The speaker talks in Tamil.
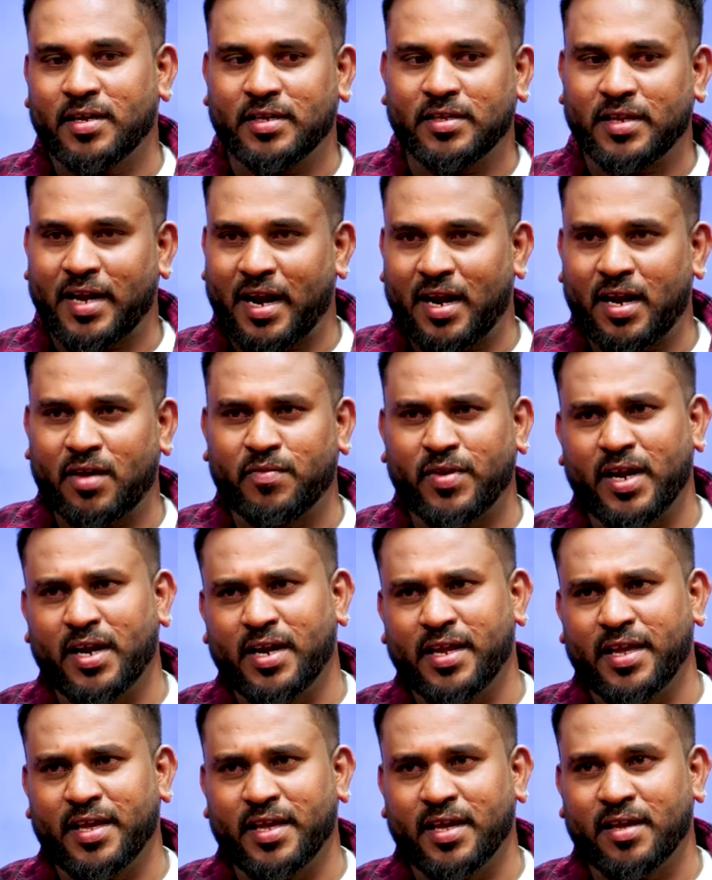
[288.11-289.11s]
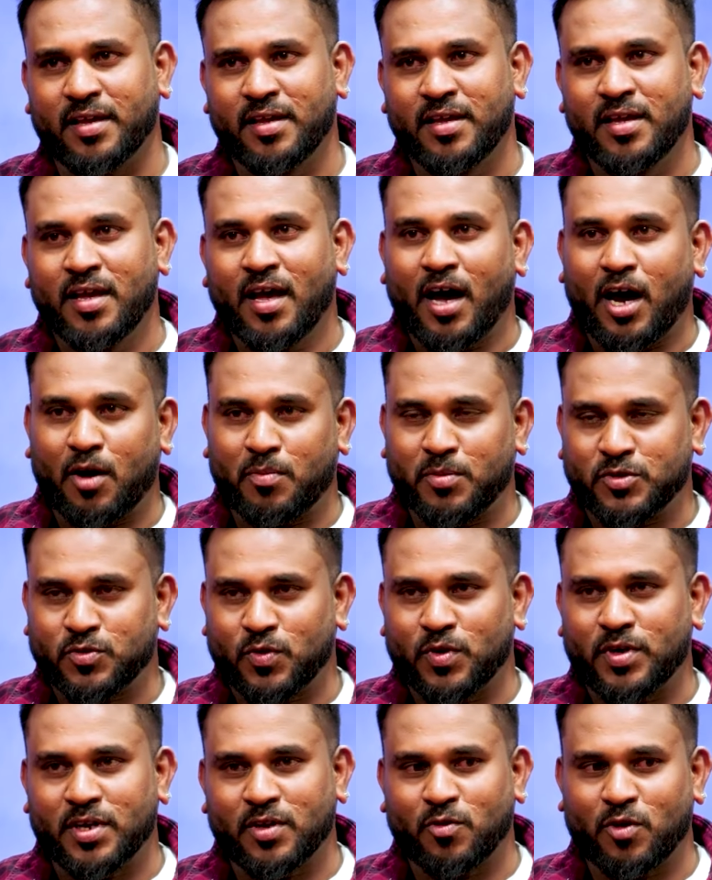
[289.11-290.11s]
இது நல்லாவே இல்லையே அப்படின்னு
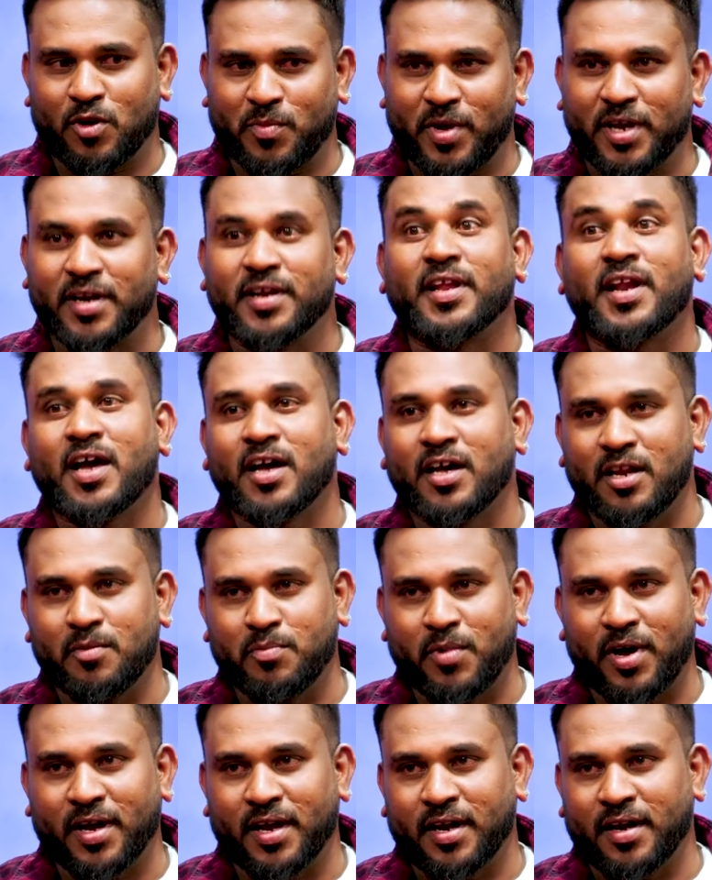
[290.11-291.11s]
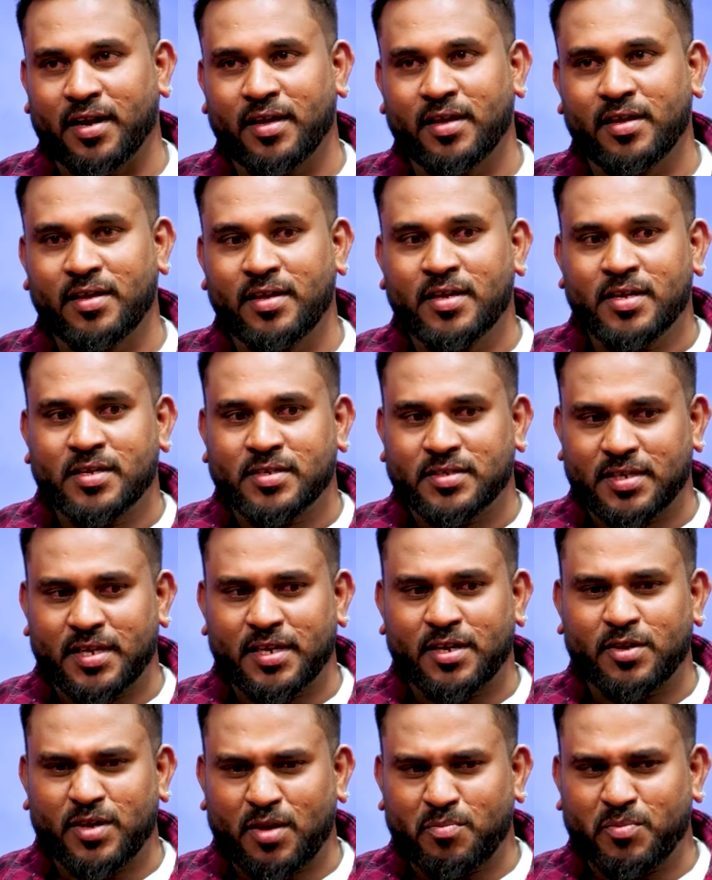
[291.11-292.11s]
சொல்லிட்டு ஒரு மாதிரி நிராகரிப்பாங்க என்ன
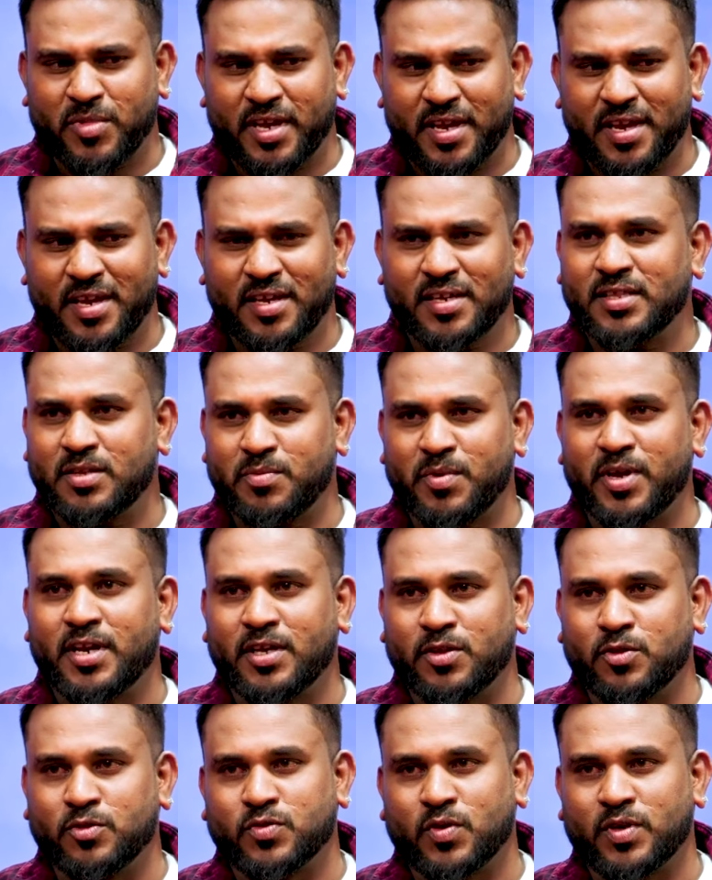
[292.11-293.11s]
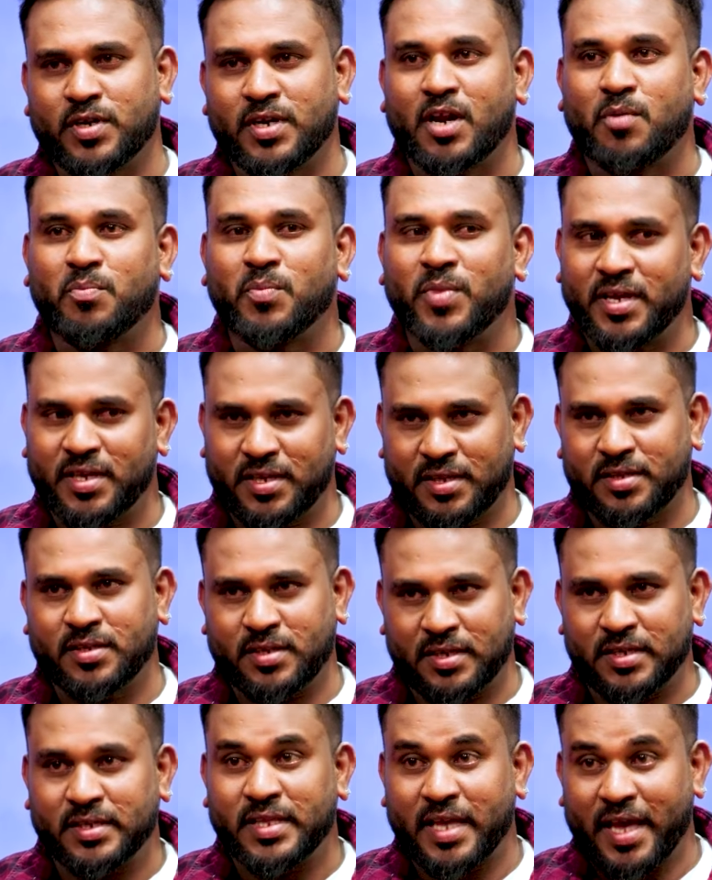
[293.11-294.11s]
சரி நம்ம ஏன் இது மாதிரி இதுன்னு சொல்லிட்டு நம்ம இது
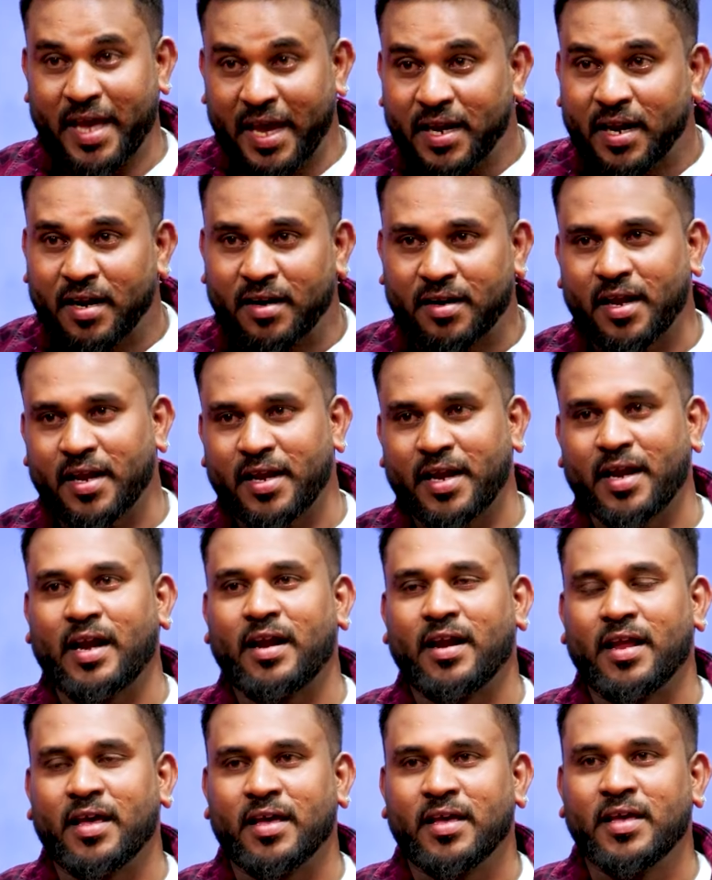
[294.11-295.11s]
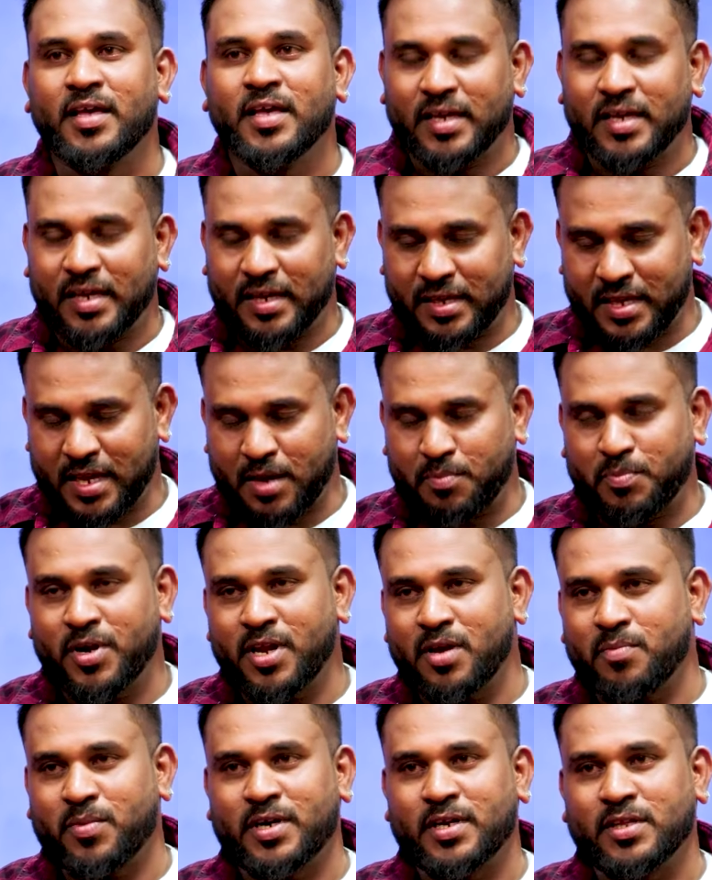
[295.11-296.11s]
இந்த ஹேர் கட்னா என்ன இது
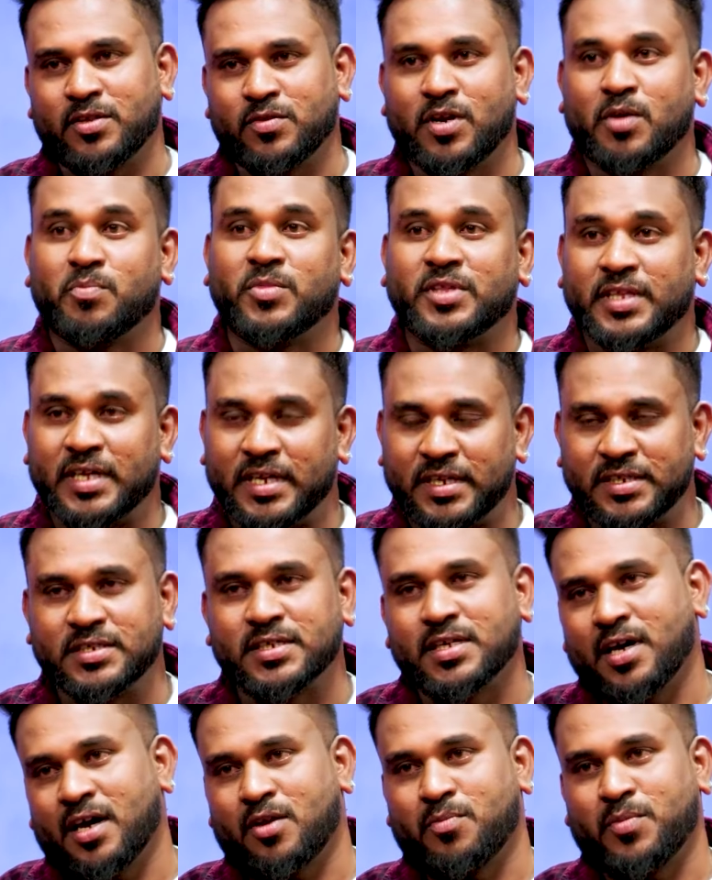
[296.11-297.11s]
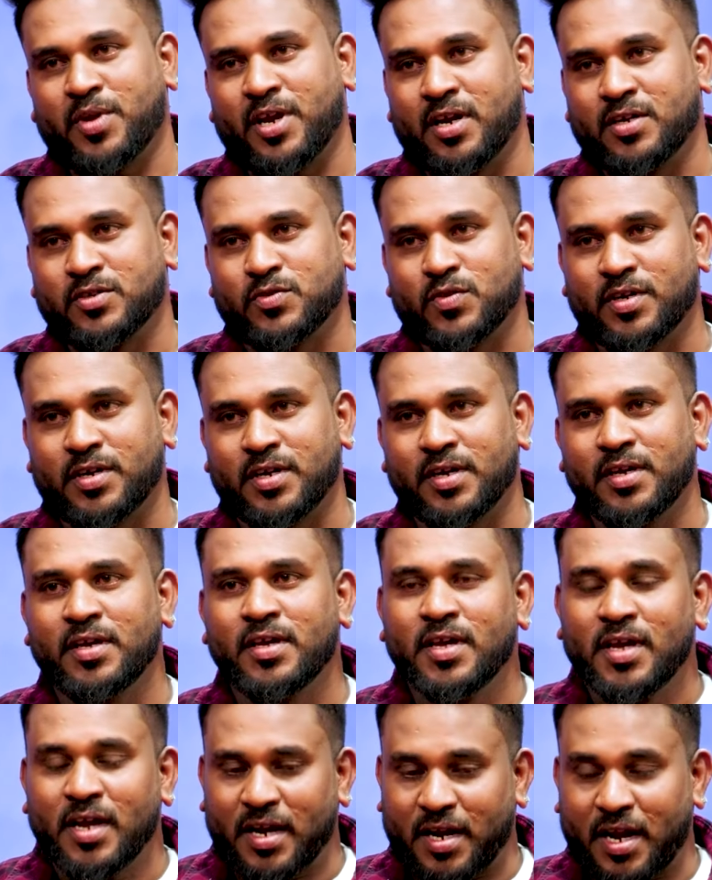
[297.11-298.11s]
எப்படியாப்பட்டதுன்னு நம்ம தெரிஞ்சிக்க ஆரம்பிக்கலாம்னு சொல்லிட்டு
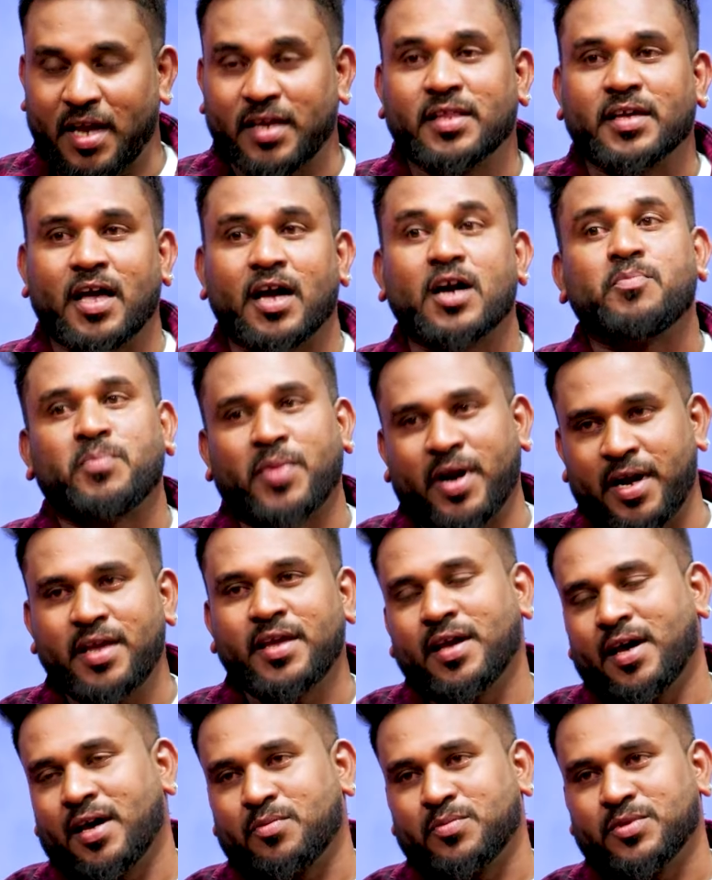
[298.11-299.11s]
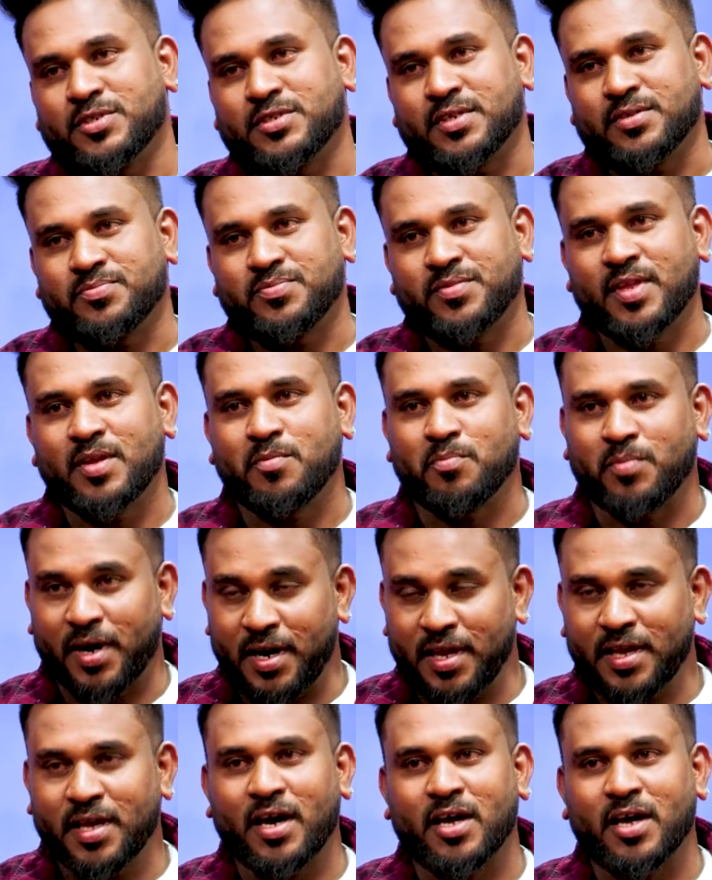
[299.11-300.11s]
நான் இதுக்காக படிக்க ஆரம்பித்தேன் படிக்க